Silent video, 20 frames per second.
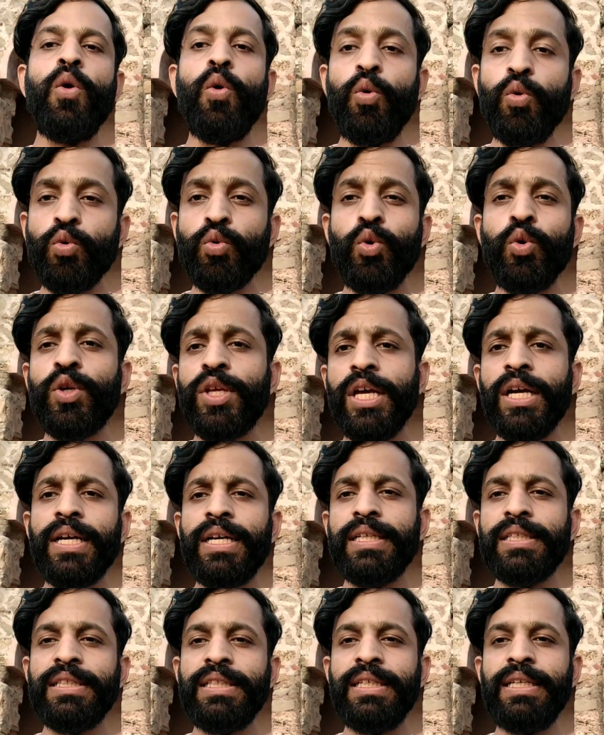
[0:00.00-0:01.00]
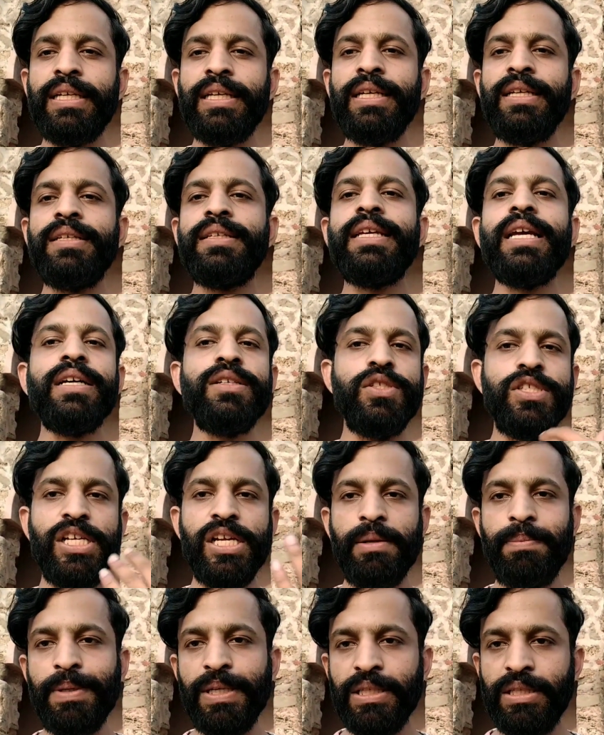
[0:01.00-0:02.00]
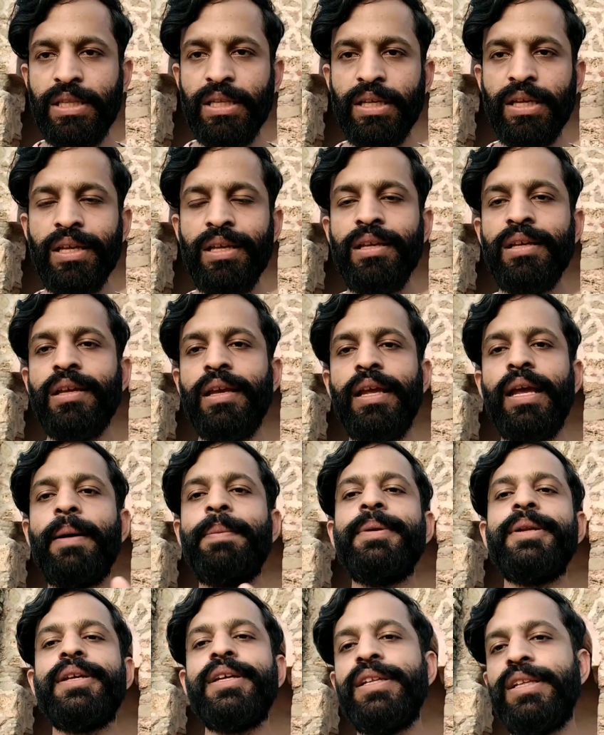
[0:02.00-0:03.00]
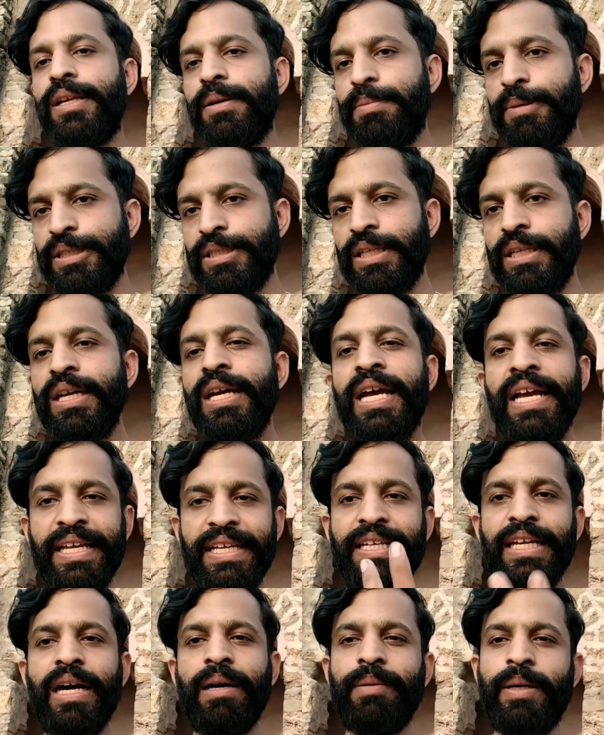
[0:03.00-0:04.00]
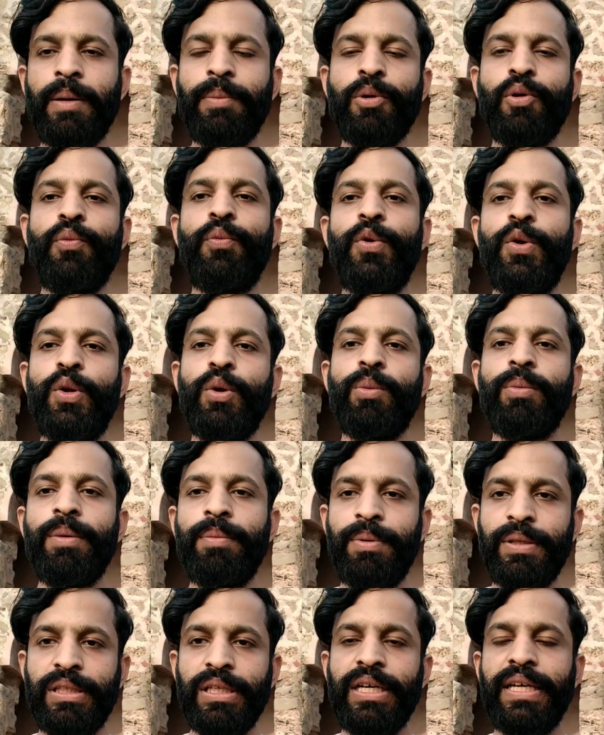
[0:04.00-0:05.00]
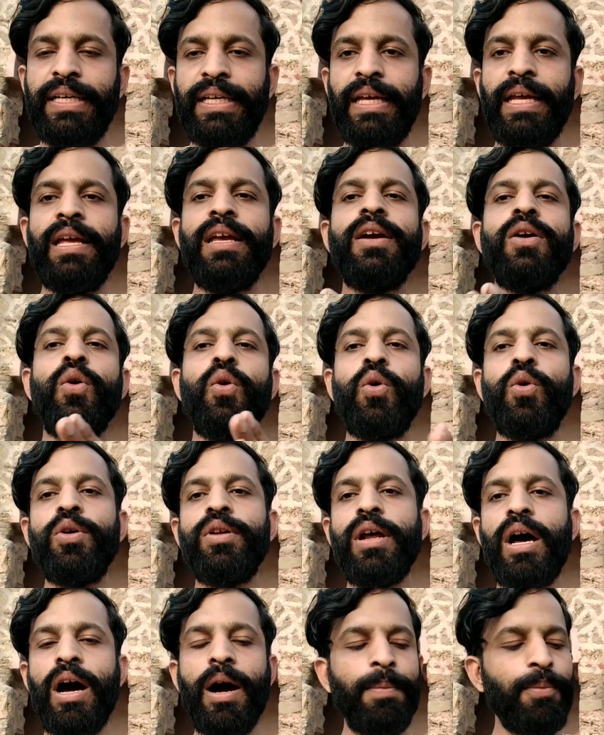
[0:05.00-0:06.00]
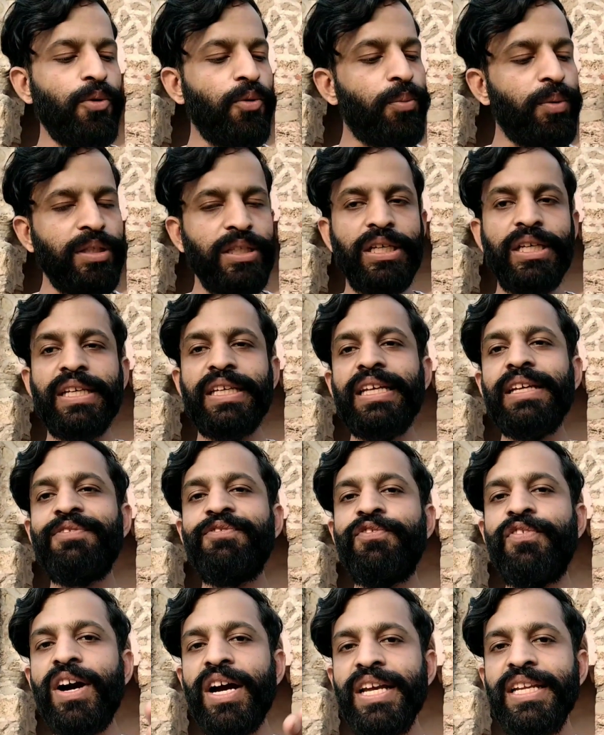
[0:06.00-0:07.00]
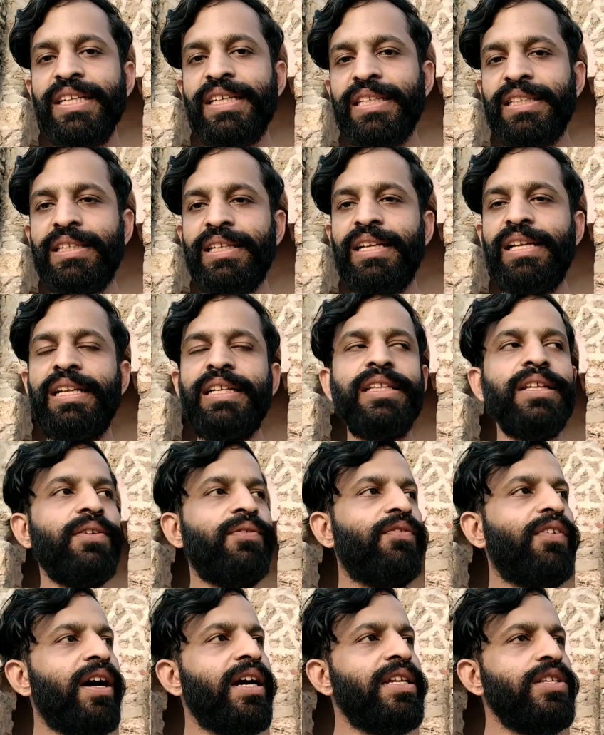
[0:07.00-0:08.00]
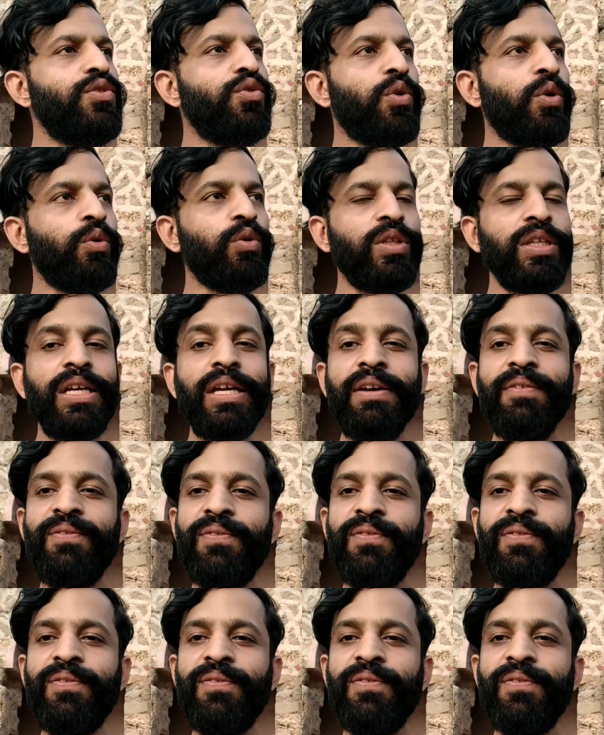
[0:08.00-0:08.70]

उनको क्या करते रहे क्या जेल भेज देंगे या फिर किधर भेजा ये हम आपको वीडियो में बताएंगे और आपको बताएं कि फ़ाइन कितना लेते हैं फ़ाइन जो होता है